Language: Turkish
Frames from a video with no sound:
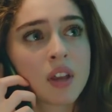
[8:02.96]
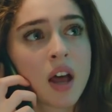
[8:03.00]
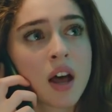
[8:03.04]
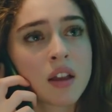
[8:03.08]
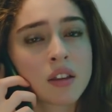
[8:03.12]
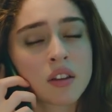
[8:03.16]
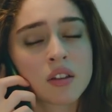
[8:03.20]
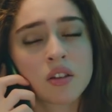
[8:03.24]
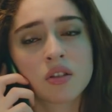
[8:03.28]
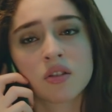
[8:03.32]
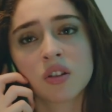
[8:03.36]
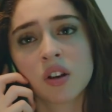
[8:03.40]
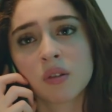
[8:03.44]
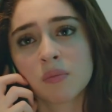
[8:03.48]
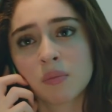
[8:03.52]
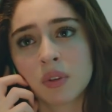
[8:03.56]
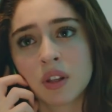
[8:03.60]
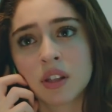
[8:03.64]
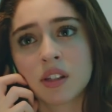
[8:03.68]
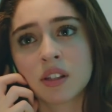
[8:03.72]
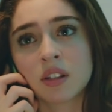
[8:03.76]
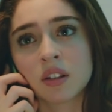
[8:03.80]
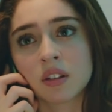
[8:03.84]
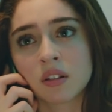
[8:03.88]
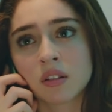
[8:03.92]
Anlatacağım
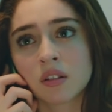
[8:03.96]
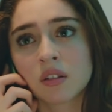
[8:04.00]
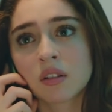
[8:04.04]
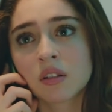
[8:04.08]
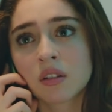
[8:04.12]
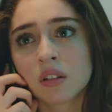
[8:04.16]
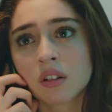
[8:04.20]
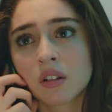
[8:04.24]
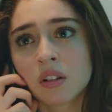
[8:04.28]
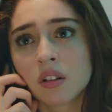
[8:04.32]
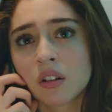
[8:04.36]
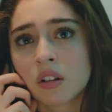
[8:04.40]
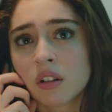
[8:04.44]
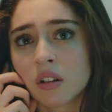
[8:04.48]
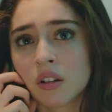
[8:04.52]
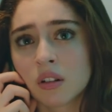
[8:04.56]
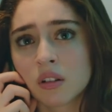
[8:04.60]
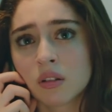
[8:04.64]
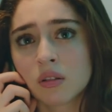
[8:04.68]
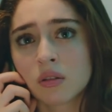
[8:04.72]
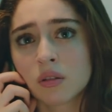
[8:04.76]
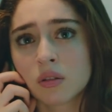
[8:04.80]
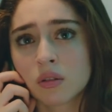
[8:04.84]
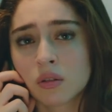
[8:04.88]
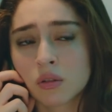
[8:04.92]
bilsin.
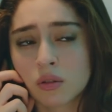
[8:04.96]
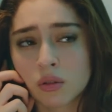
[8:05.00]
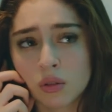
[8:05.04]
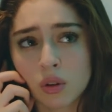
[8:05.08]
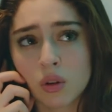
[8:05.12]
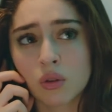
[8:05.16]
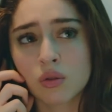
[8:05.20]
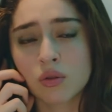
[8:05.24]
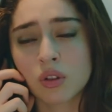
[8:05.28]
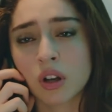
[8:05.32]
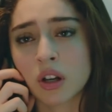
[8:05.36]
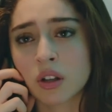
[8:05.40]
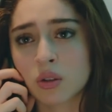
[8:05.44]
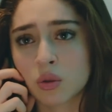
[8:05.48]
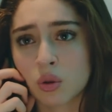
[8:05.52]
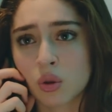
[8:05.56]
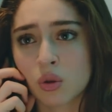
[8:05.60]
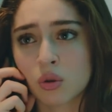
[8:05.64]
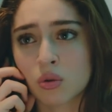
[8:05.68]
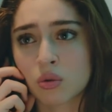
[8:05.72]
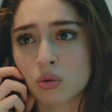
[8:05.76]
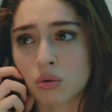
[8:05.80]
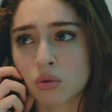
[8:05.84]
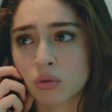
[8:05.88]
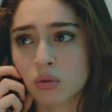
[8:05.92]
Ne olacaksa
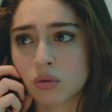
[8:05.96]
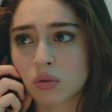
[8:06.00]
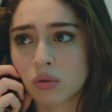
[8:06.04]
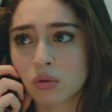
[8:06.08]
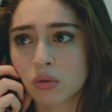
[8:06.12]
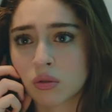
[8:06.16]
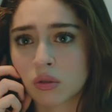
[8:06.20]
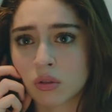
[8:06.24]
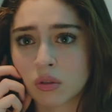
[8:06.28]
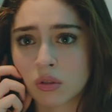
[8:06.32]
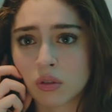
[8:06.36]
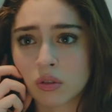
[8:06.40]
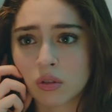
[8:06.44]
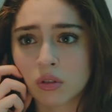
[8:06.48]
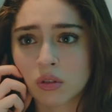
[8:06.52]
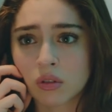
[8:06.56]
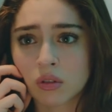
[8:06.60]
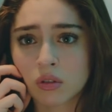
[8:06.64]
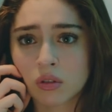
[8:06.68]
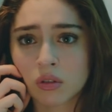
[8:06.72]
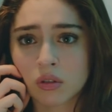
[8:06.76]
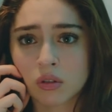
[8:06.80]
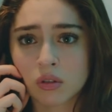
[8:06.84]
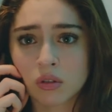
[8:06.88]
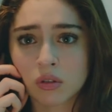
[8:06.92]
olsun. Kızım ben
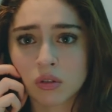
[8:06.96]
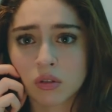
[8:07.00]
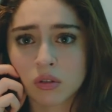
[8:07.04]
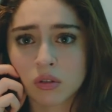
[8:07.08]
teyzem